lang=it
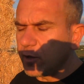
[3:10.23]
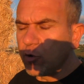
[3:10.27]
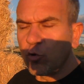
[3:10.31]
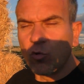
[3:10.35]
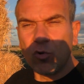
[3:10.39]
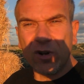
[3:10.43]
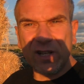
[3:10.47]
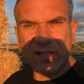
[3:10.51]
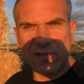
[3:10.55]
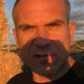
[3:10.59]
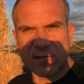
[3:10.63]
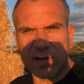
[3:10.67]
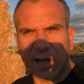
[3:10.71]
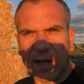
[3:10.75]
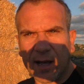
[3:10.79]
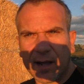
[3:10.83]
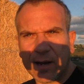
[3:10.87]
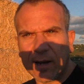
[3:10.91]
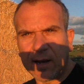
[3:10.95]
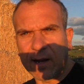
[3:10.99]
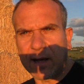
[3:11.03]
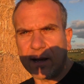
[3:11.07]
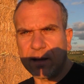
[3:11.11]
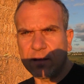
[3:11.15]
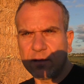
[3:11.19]
in una
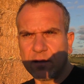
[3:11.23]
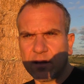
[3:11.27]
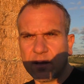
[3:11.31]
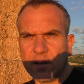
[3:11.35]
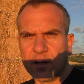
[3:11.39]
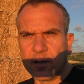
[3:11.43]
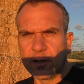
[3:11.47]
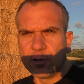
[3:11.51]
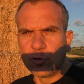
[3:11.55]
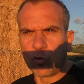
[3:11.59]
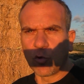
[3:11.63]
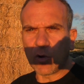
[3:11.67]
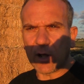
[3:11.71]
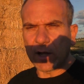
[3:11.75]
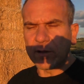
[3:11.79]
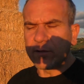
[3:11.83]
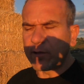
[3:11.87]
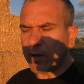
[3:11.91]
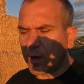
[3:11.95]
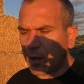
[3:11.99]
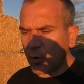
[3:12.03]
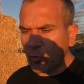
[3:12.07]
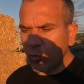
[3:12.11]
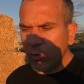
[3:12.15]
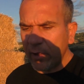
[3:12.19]
stalla
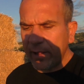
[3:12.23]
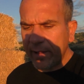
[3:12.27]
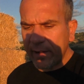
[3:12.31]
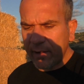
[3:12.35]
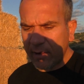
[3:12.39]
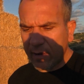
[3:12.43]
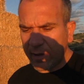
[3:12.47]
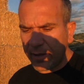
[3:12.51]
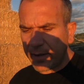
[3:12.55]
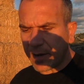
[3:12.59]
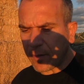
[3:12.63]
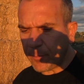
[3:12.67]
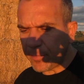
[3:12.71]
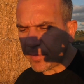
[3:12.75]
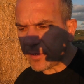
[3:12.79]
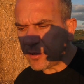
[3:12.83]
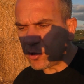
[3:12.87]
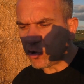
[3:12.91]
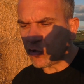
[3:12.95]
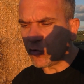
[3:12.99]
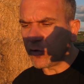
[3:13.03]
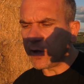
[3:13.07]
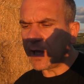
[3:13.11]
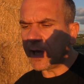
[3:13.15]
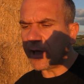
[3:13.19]
durante la guerra, era
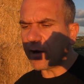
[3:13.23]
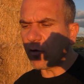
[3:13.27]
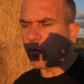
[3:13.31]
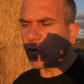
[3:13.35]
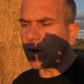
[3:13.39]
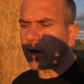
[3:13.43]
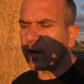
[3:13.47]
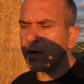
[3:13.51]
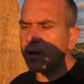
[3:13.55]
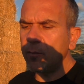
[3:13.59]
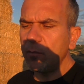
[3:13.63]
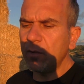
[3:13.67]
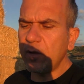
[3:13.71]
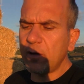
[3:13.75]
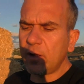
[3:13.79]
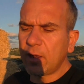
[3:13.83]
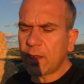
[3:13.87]
prigioniero, l'hanno,